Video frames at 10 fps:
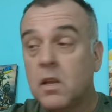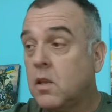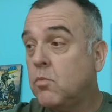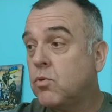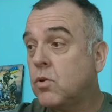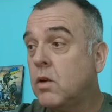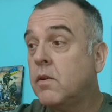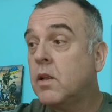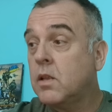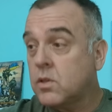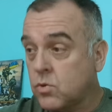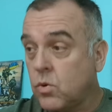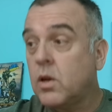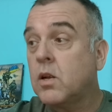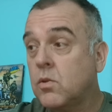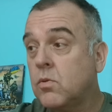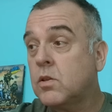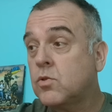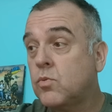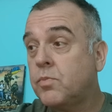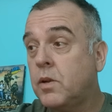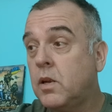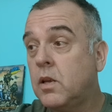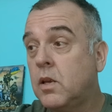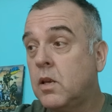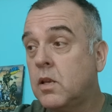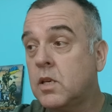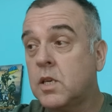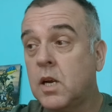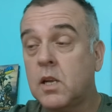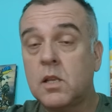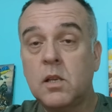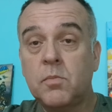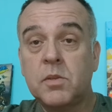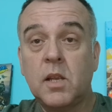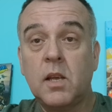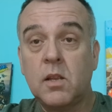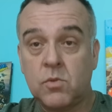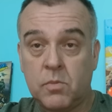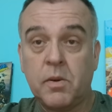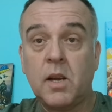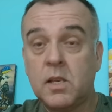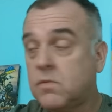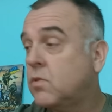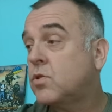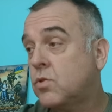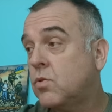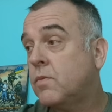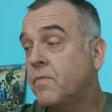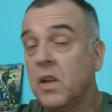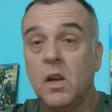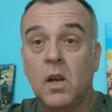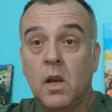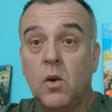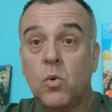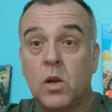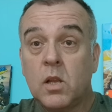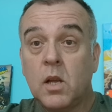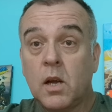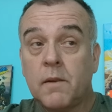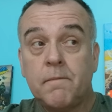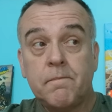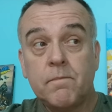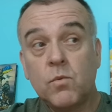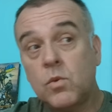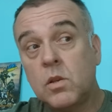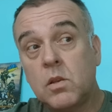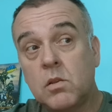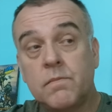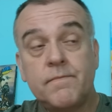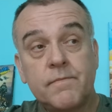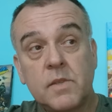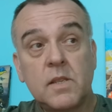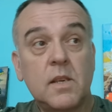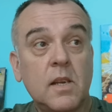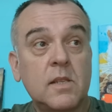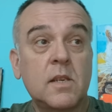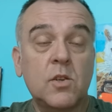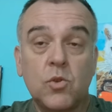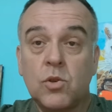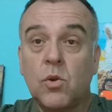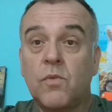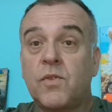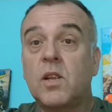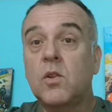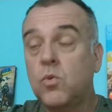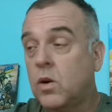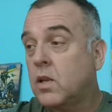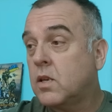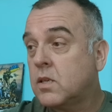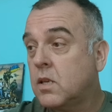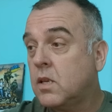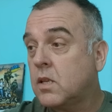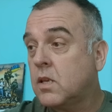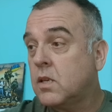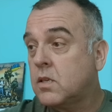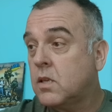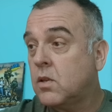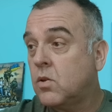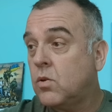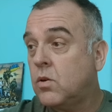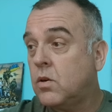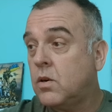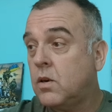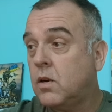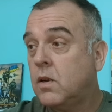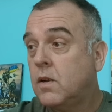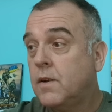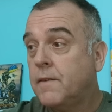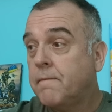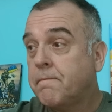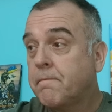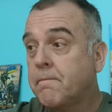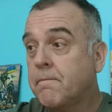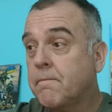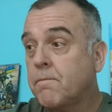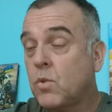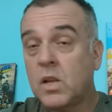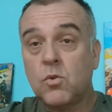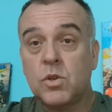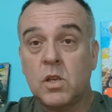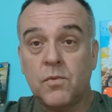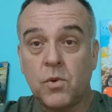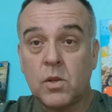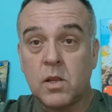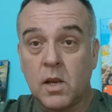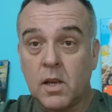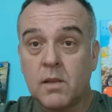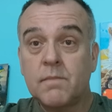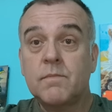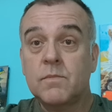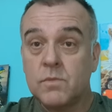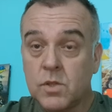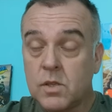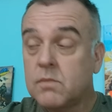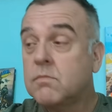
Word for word: Не буду говорить насколько, но отступили, и те же карты Дипстейта уже показывают, что Угледар, ну, я не скажу, что он в тылу, конечно, нет, конечно, но это уже не фронтлайн. Уже,